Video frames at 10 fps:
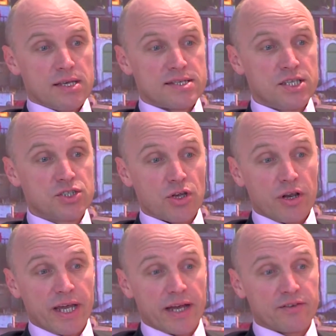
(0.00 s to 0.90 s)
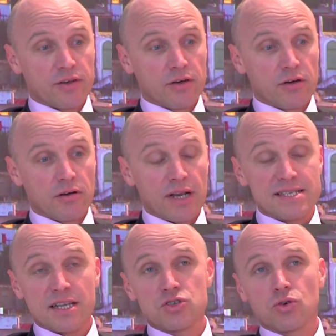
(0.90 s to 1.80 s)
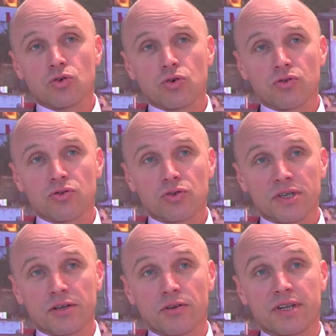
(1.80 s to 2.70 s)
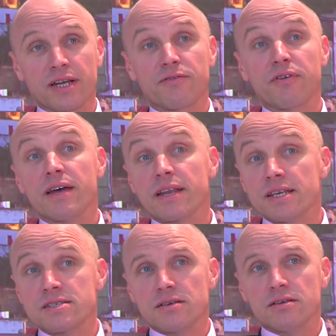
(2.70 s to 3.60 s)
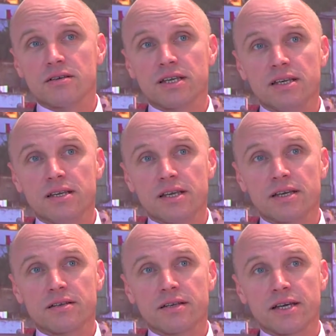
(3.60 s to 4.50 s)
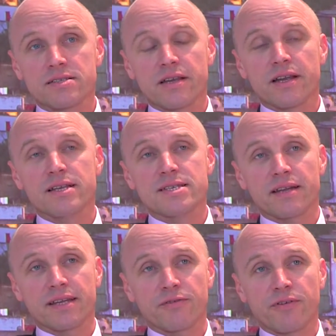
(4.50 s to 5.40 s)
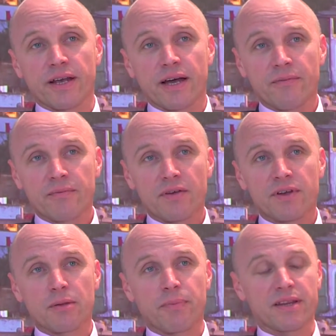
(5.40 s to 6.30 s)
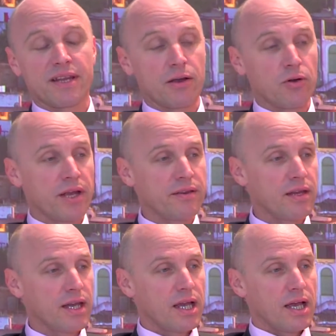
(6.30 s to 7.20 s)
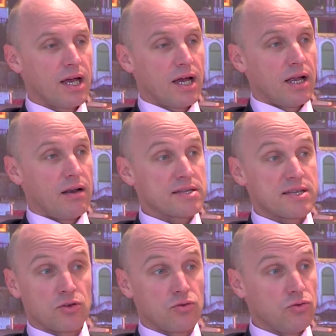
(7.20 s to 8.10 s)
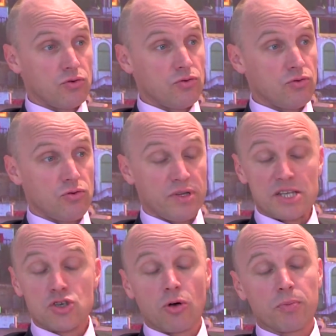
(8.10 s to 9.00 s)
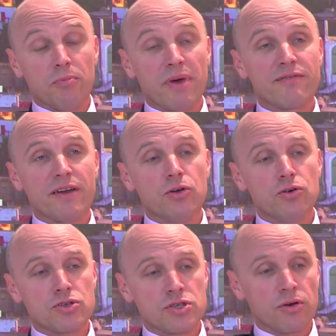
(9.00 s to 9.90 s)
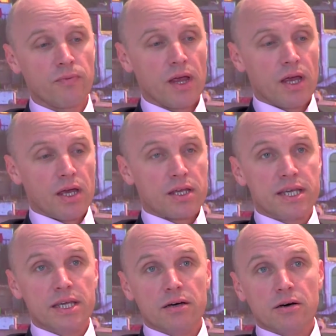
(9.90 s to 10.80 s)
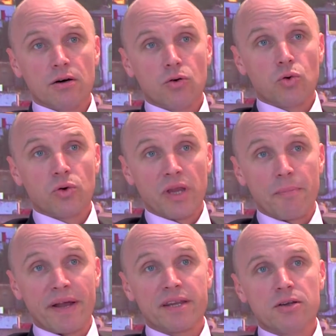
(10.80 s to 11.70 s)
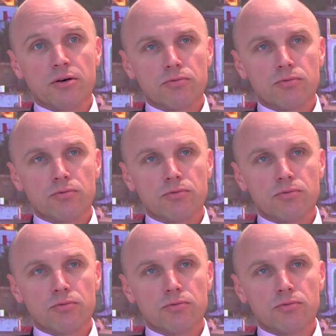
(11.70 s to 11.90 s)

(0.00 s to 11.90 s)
Si je regarde l'installation qu'on est en train de faire qui, a, se réalisé à Tarfaya avec le parc d'éoliennes, là c'est un une, exemple merveilleuse où on épargne,